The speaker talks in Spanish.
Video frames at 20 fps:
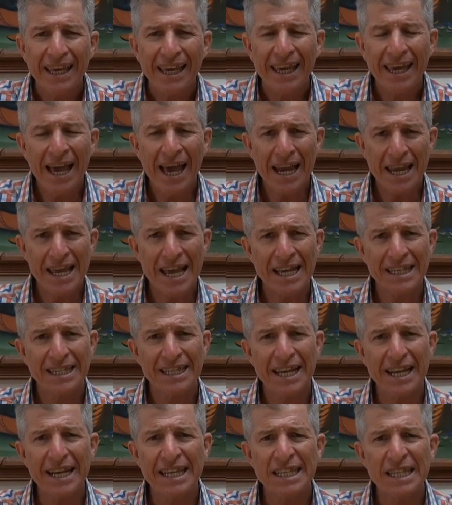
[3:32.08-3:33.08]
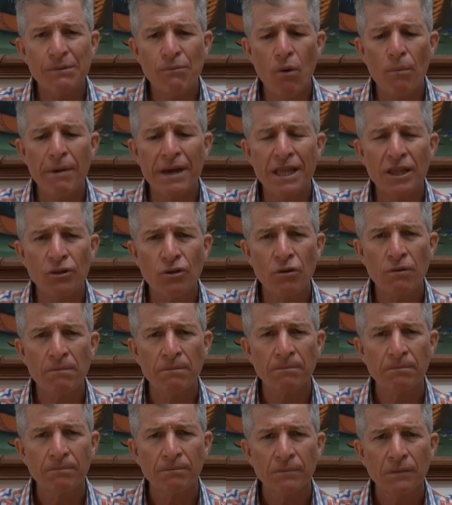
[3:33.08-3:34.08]
qué harías si en este momento
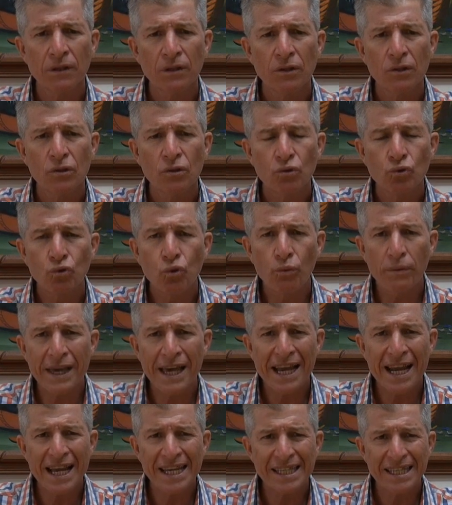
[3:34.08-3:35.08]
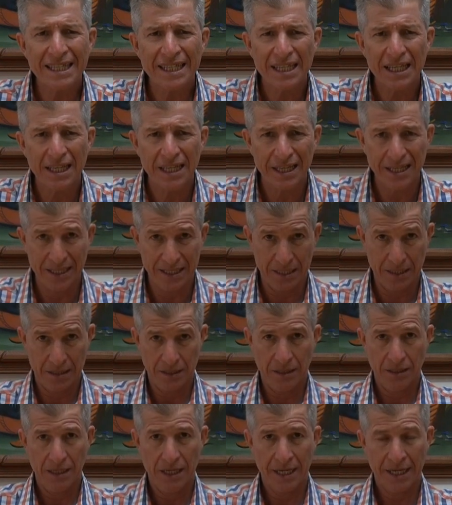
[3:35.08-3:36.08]
tuvieras
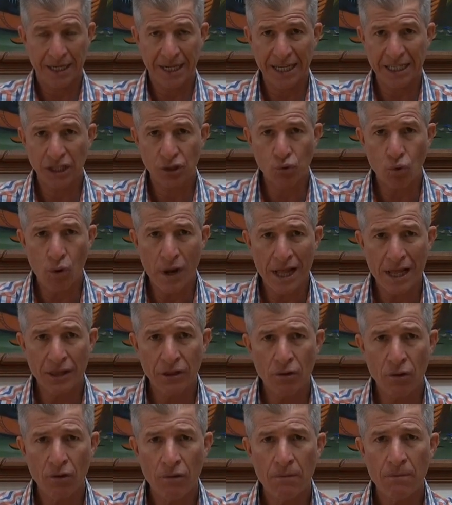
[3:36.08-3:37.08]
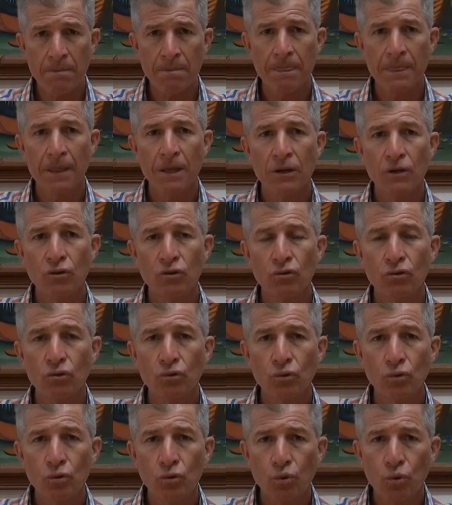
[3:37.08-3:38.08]
resuelto
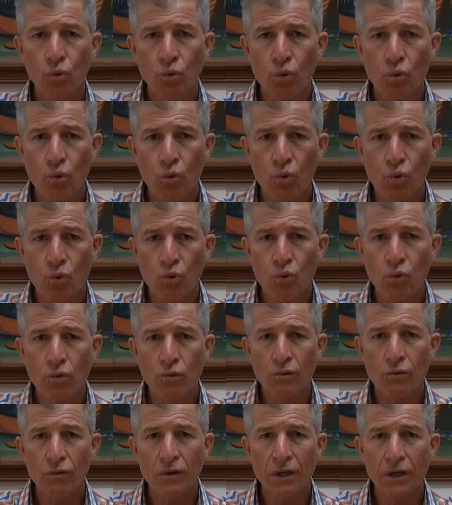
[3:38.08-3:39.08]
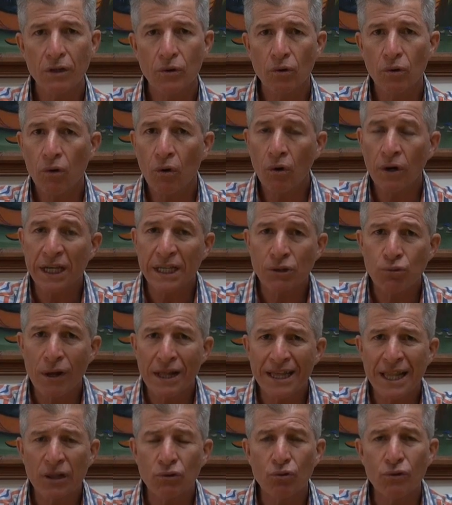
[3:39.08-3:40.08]
tu o
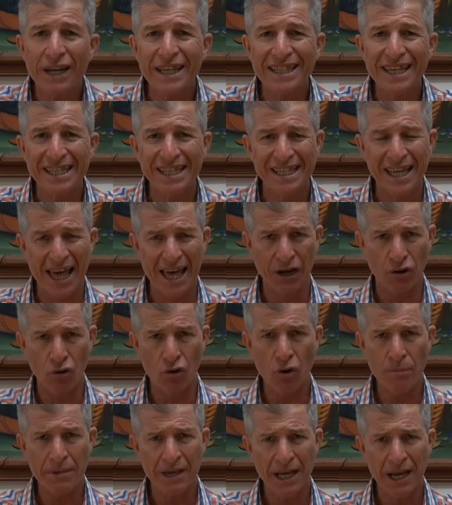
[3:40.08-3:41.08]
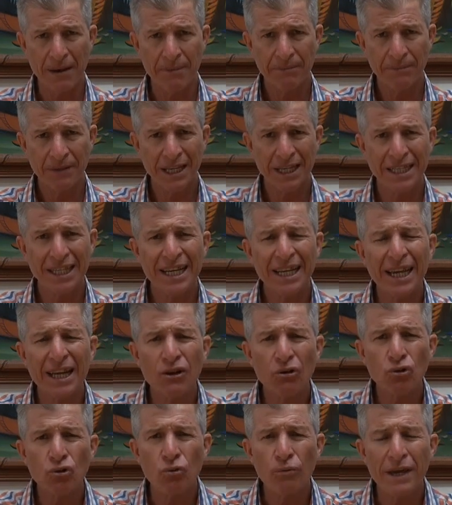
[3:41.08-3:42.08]
resuelta tu necesidad económica, es decir, que
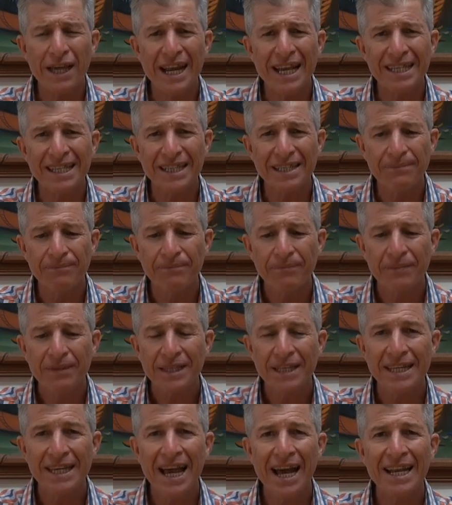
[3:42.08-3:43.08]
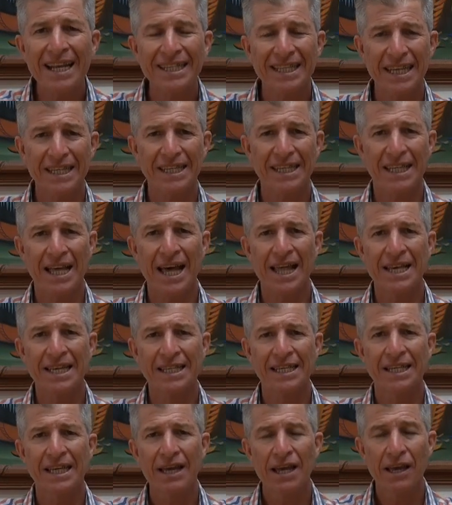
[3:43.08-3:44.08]
no tuvieras ya
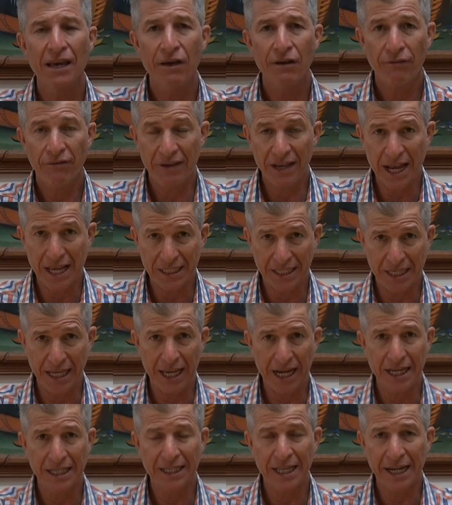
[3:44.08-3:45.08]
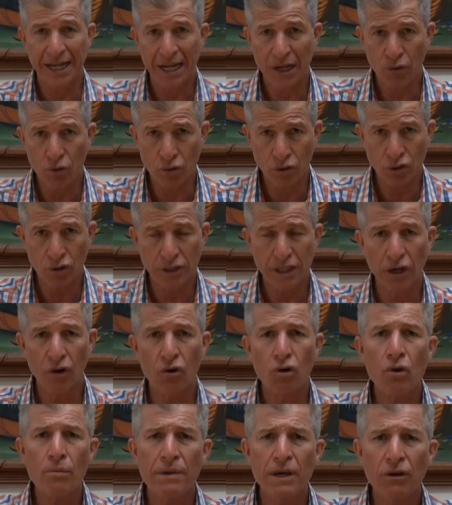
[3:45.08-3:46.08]
necesidades financieras, de recursos
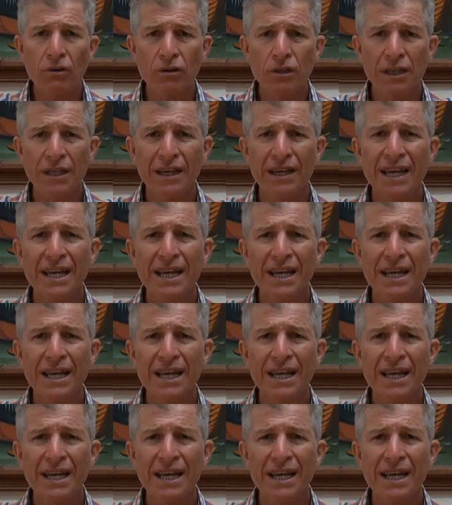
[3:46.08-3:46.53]
económicos.